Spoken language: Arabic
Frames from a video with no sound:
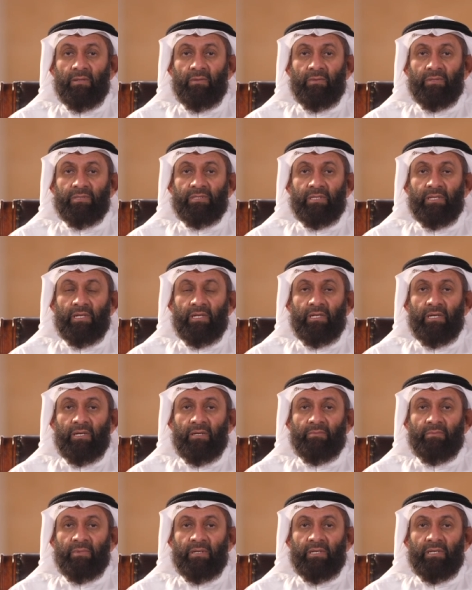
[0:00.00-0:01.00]
وصل
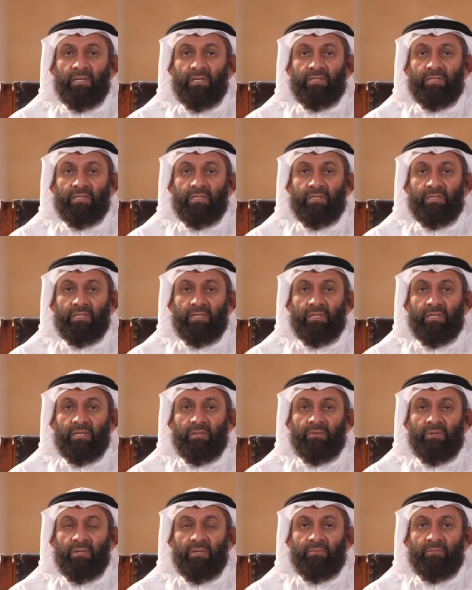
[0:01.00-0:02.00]
اللهم على سيدنا
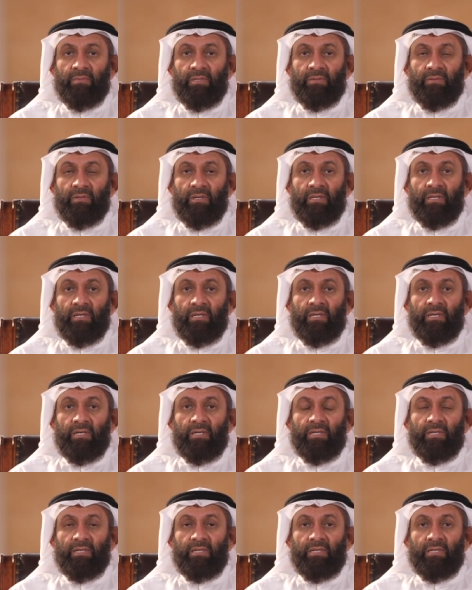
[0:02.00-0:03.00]
محمد وعلى
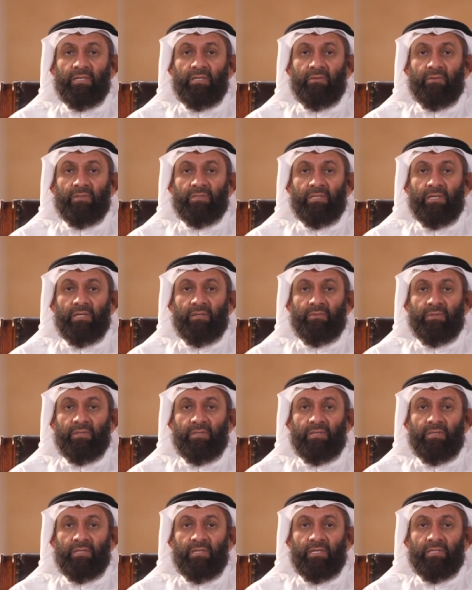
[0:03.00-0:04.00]
آله
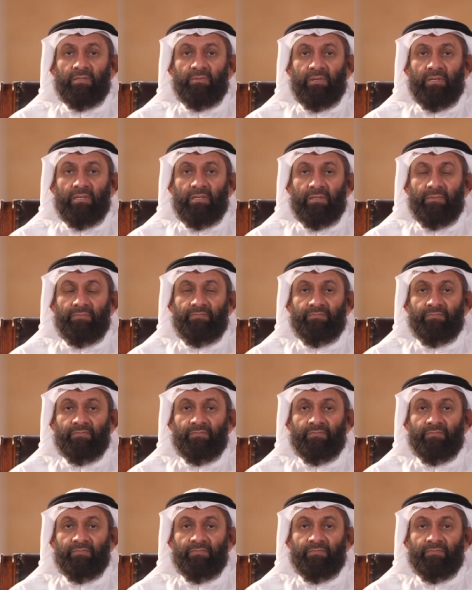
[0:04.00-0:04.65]
وصحبه أجمعين